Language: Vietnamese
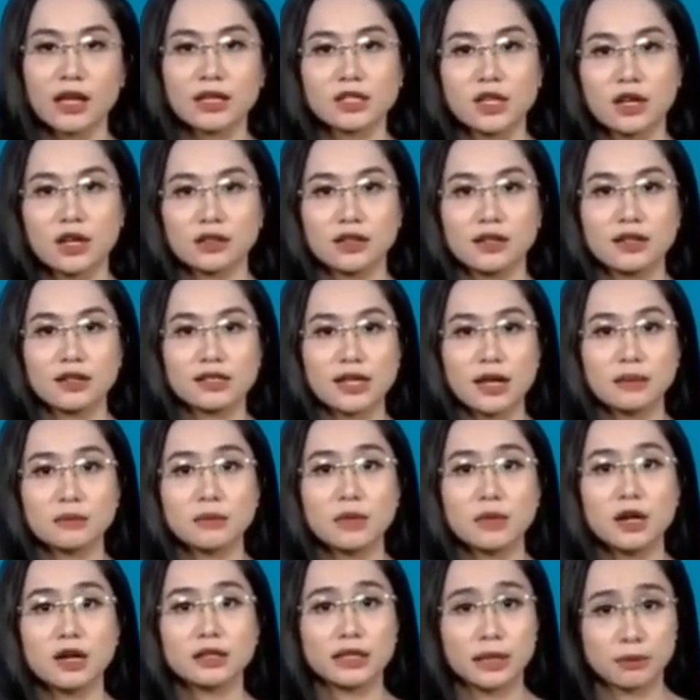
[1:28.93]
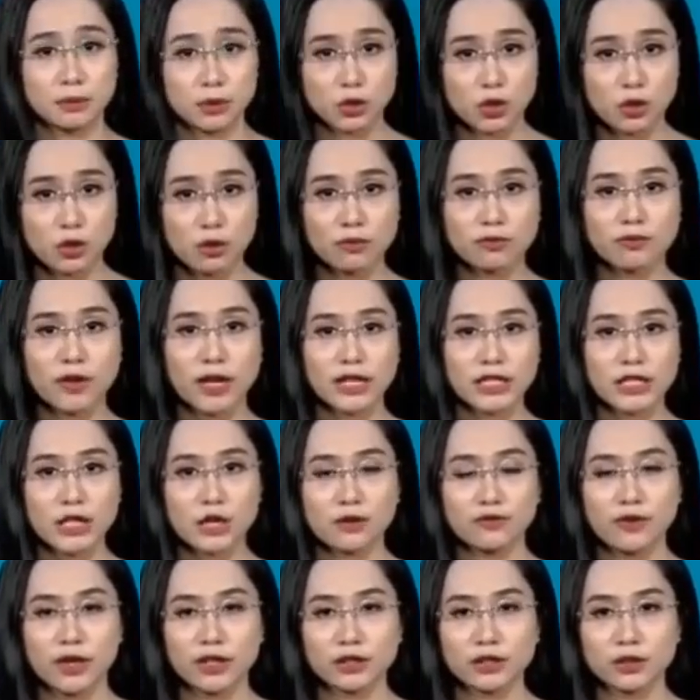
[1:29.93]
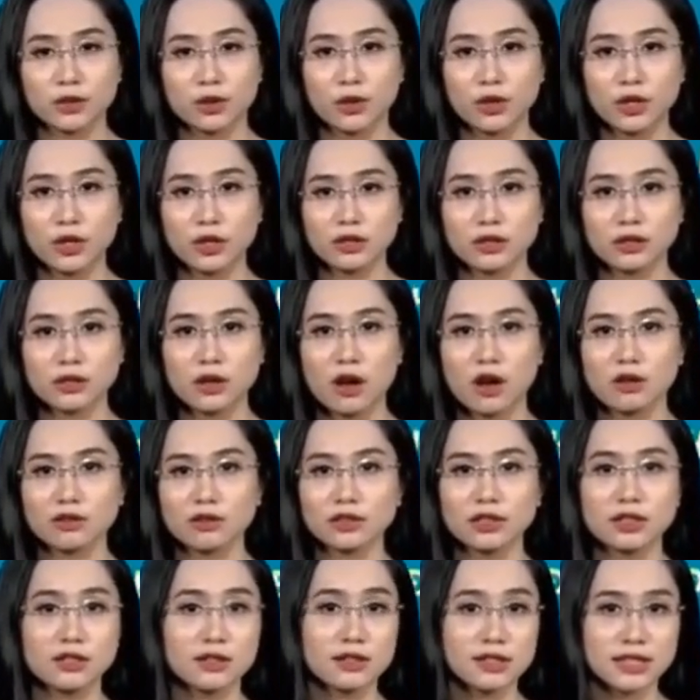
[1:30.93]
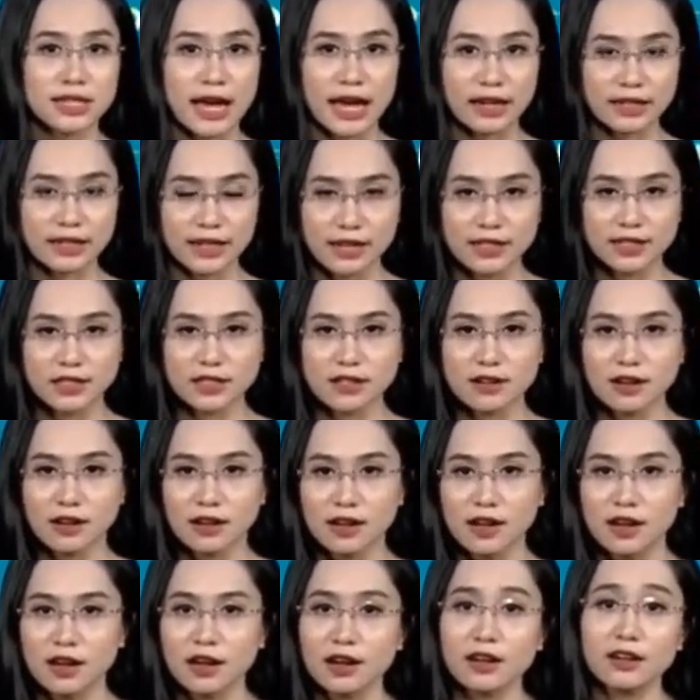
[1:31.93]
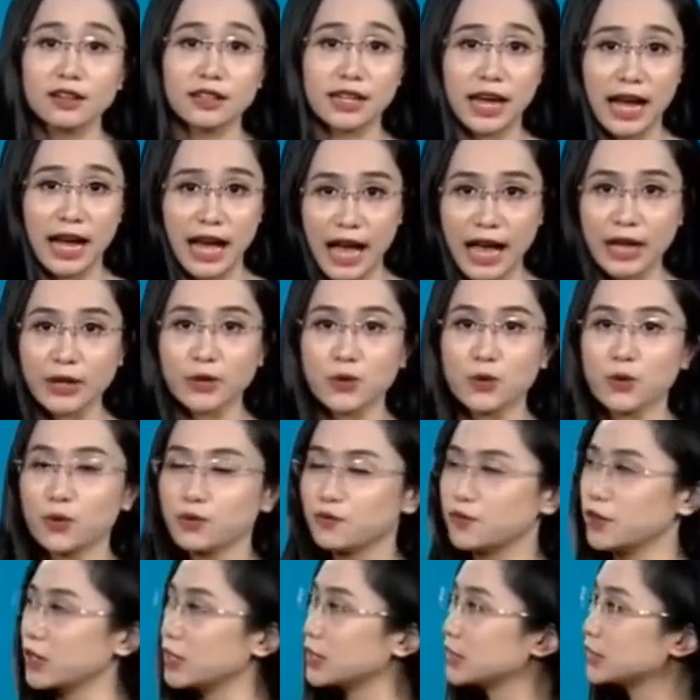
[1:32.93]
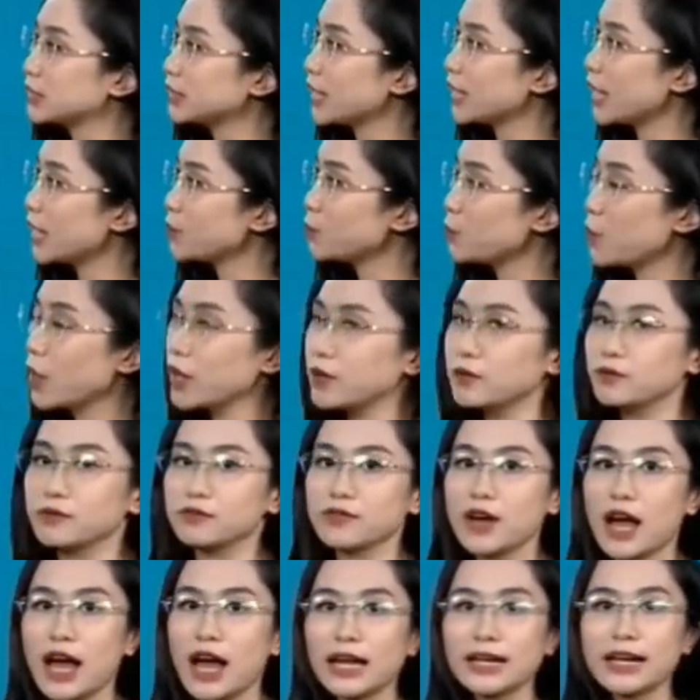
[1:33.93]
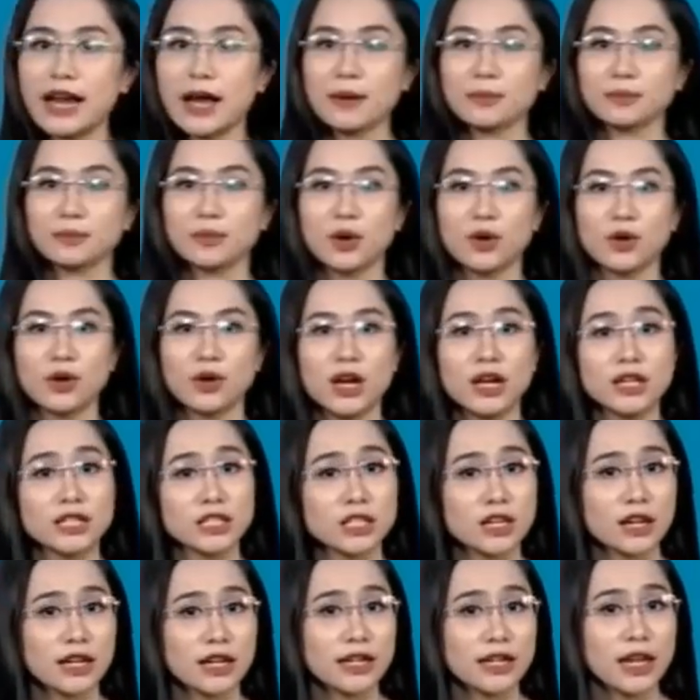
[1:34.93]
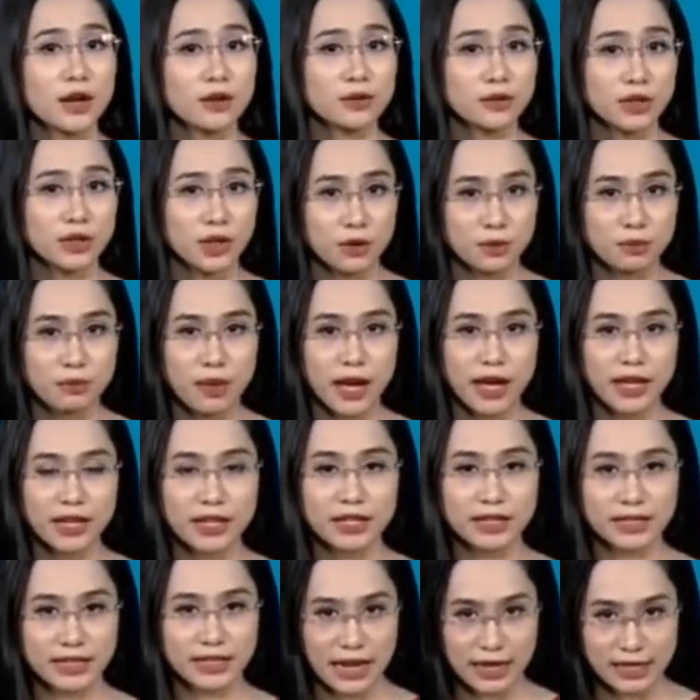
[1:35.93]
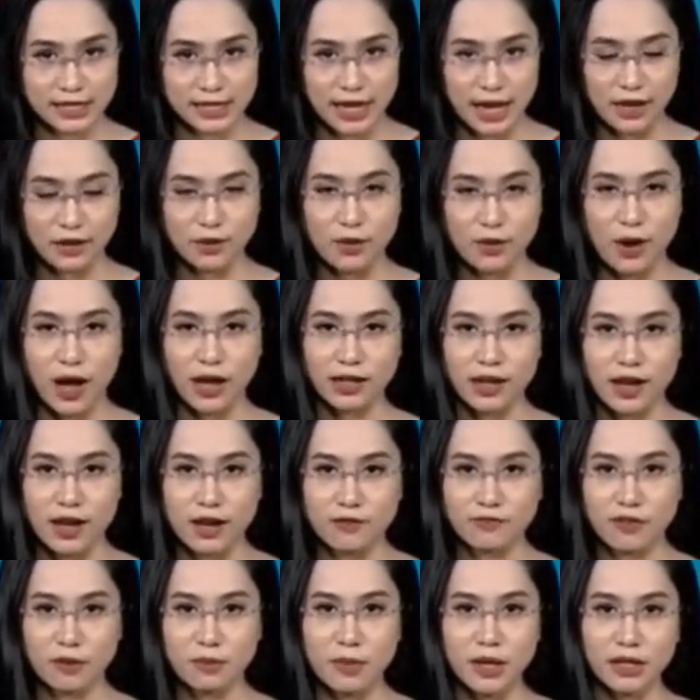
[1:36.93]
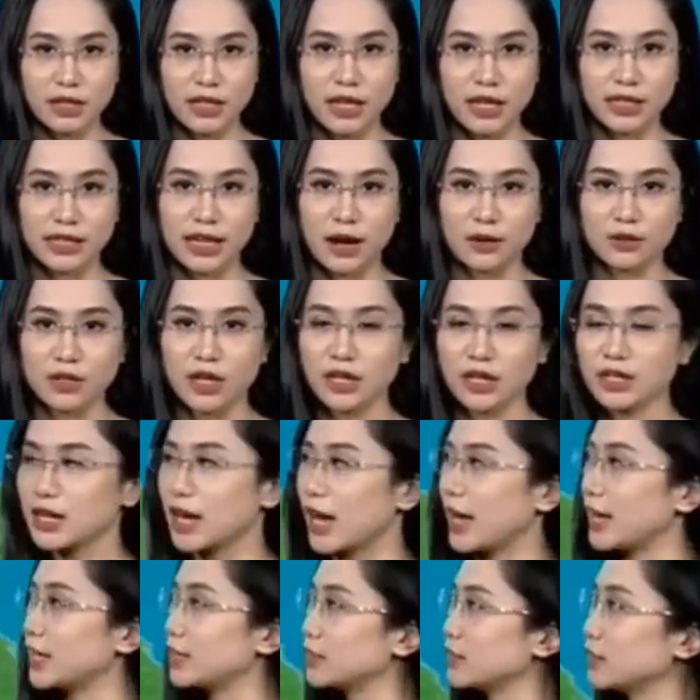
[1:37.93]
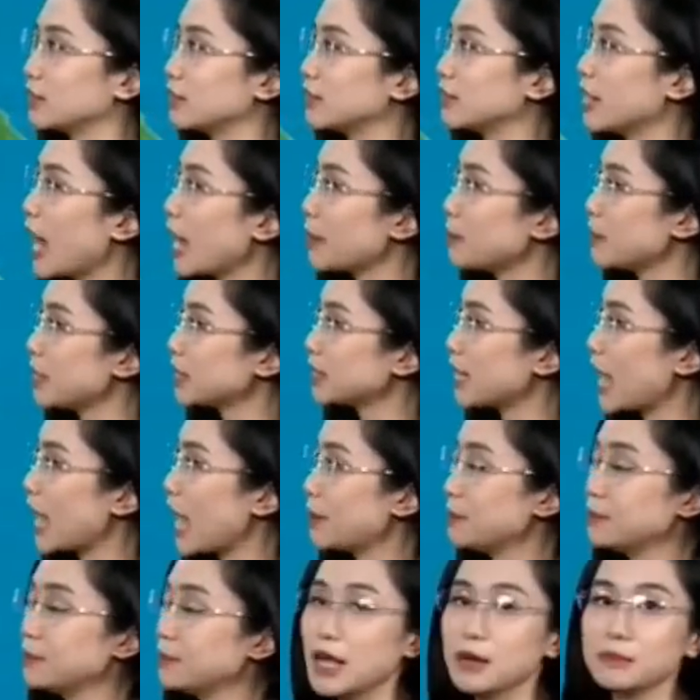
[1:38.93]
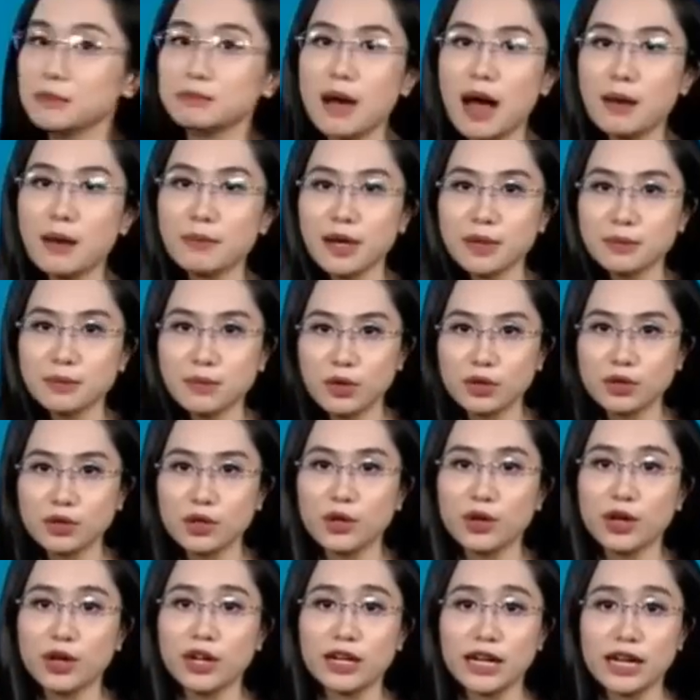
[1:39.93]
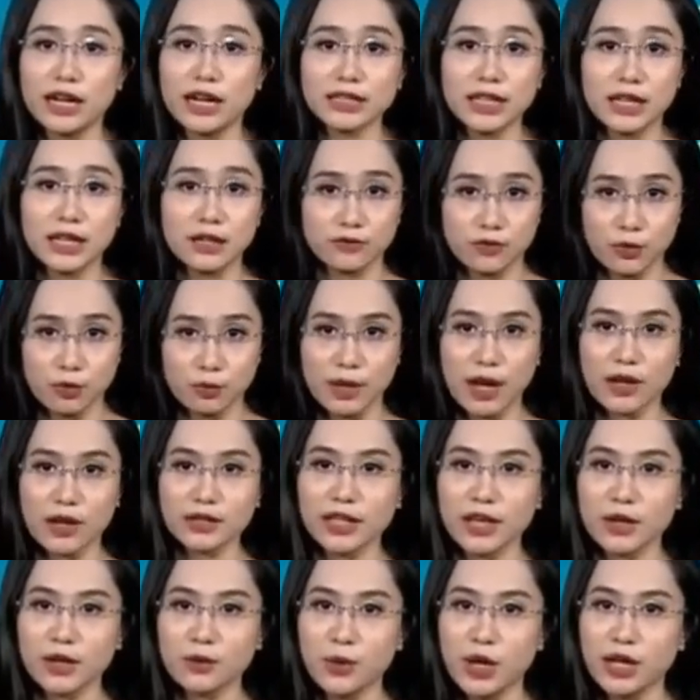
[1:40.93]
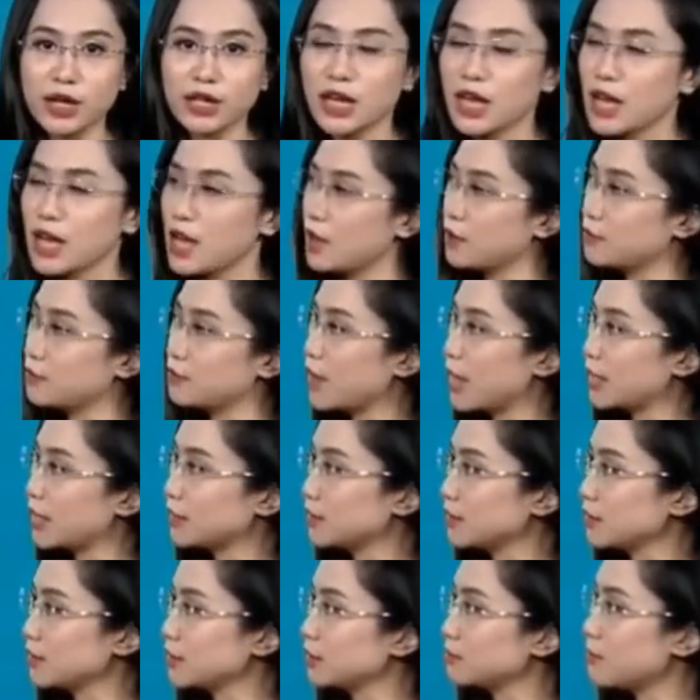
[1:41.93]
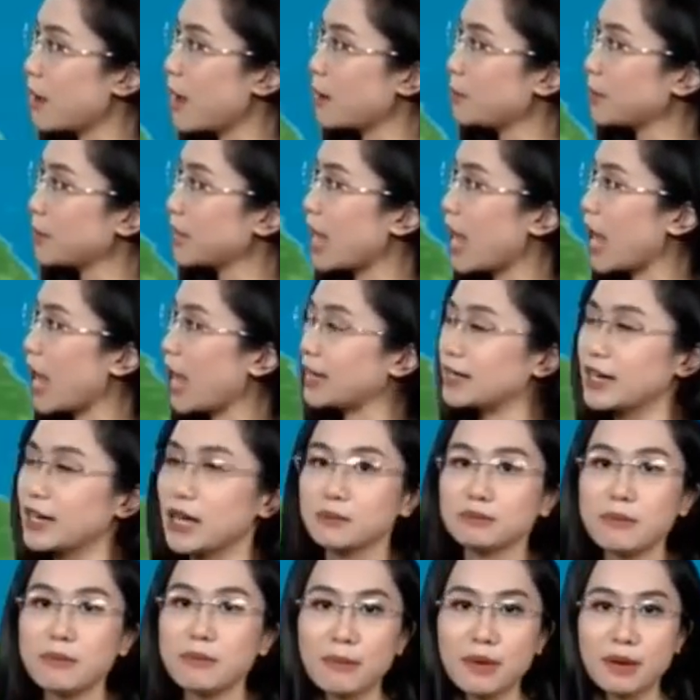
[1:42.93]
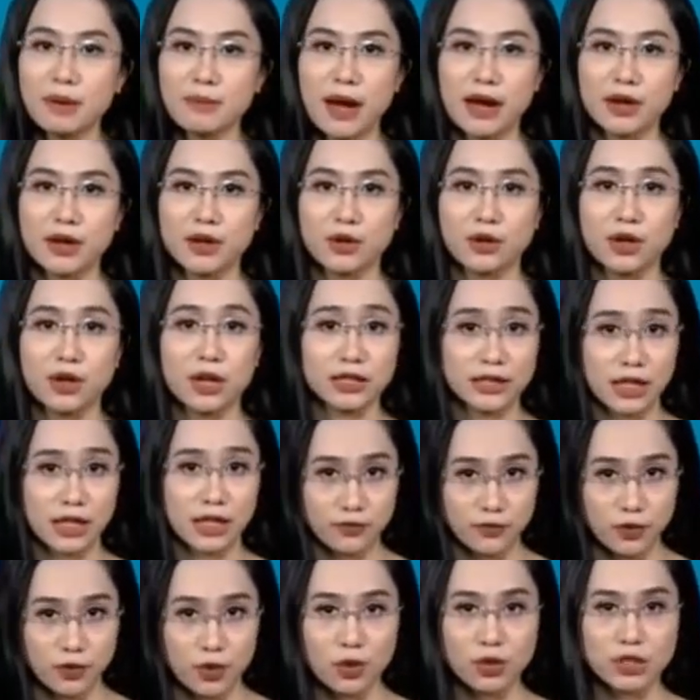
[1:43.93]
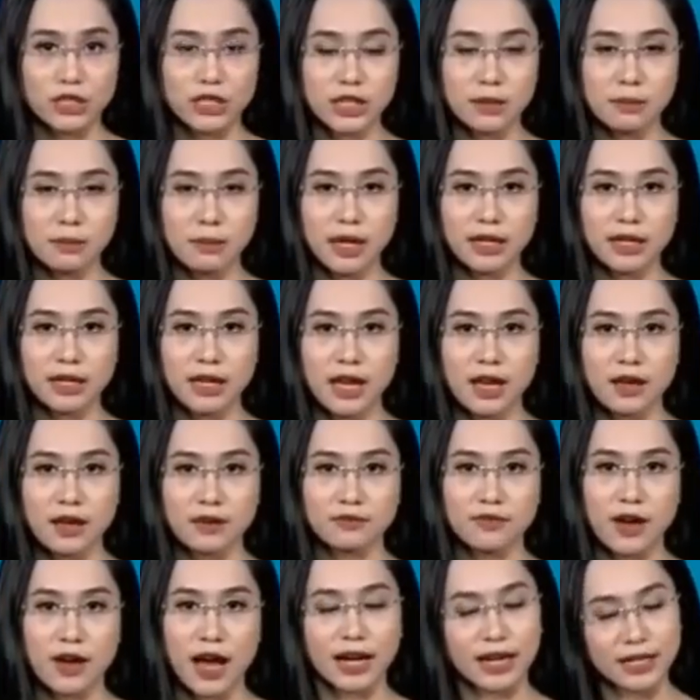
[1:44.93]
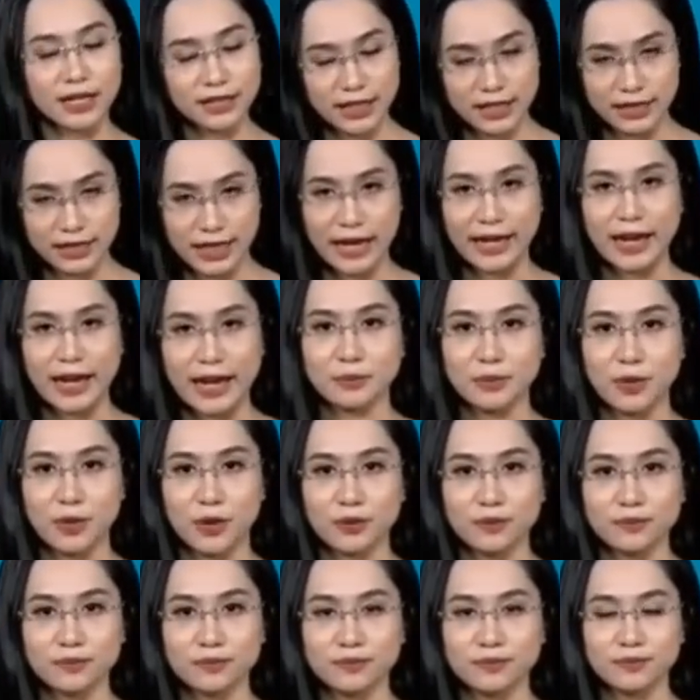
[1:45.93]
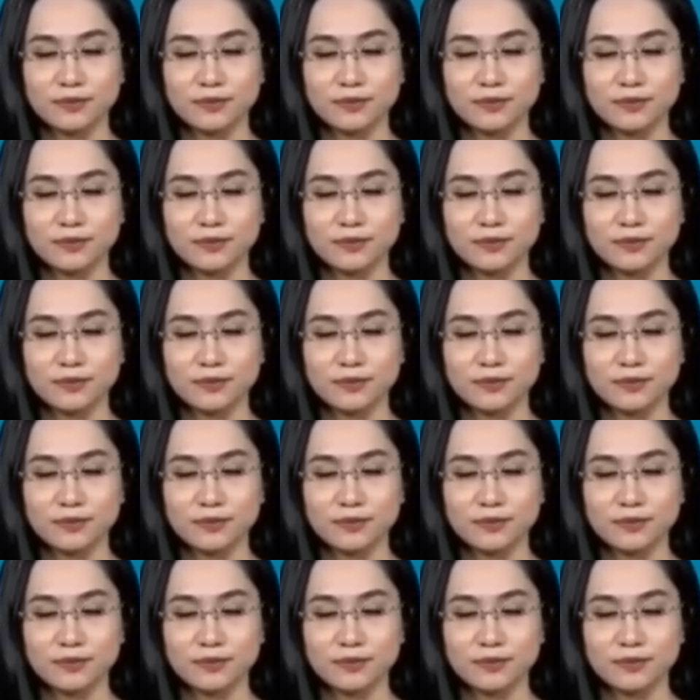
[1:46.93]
Do thời gian mưa tập trung về chiều và tối, còn từ sáng đến trưa, ở cả hai khu vực Tây Nguyên và Nam Bộ, trời đều nhiều mây, nắng gián đoạn, với mức nhiệt cao nhất ngày từ 28 đến 31 độ ở các tỉnh vùng cao Tây Nguyên và từ 32 đến 33 độ ở thành phố Hồ Chí Minh và các tỉnh thành Nam Bộ.